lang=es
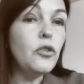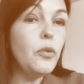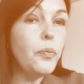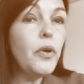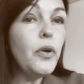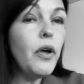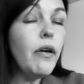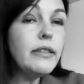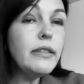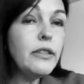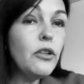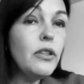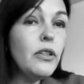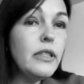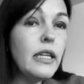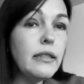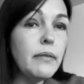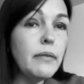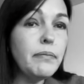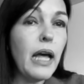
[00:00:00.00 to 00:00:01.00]
Yo pude haber sido
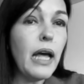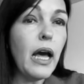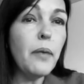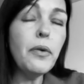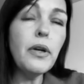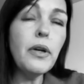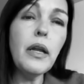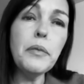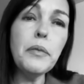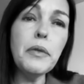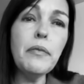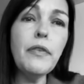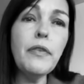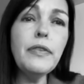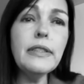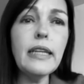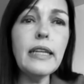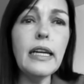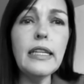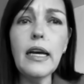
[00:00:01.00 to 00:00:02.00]
interceptada por la misma
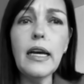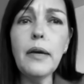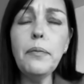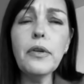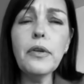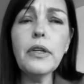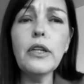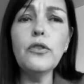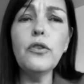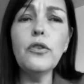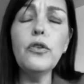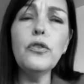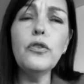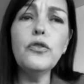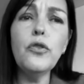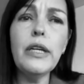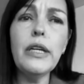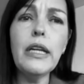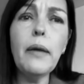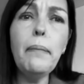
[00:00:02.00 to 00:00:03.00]
fiscalía porque yo,
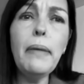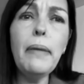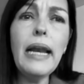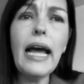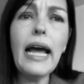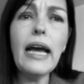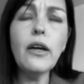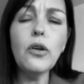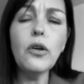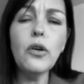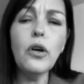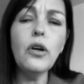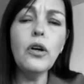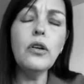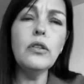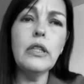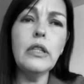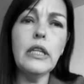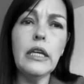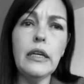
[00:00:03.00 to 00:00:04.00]
yo era
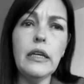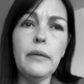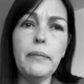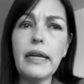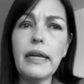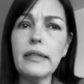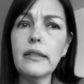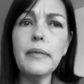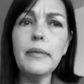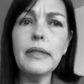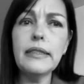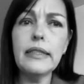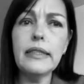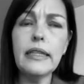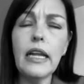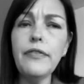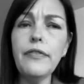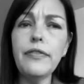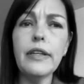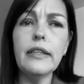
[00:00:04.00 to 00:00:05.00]
blanco de Marta
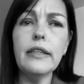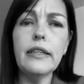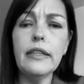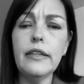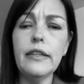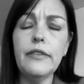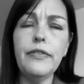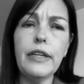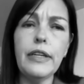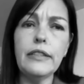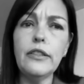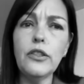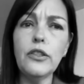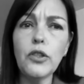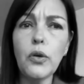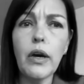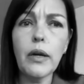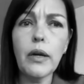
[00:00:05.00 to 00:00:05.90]
Macera y, Francisco